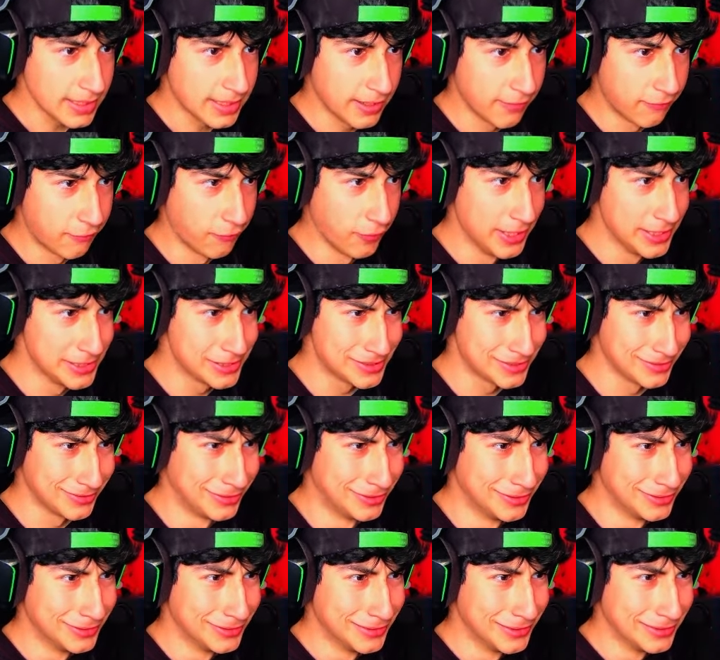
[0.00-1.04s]
¿Qué fue eso?
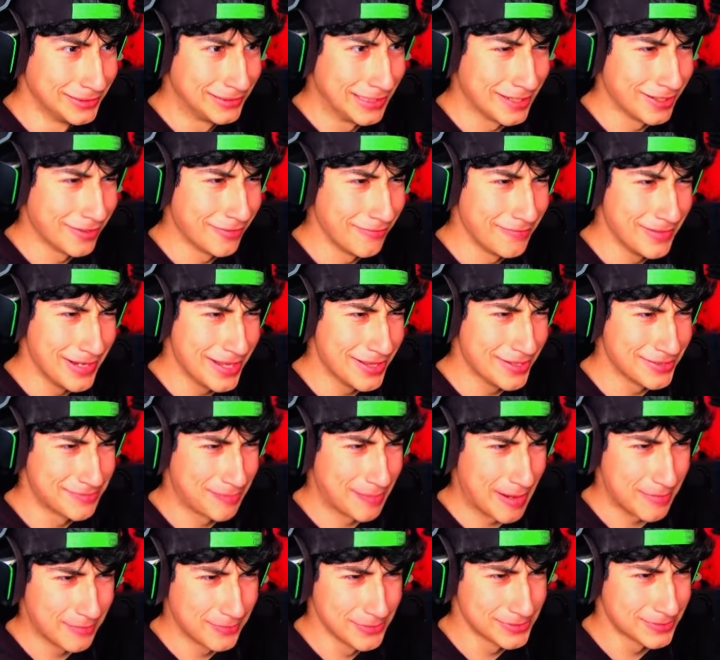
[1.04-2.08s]
Tengo miedo,
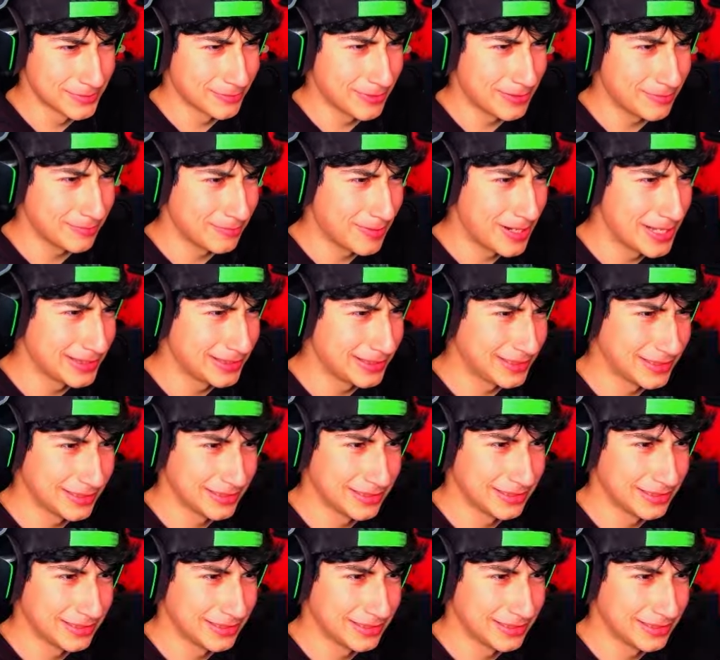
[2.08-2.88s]
papus. What?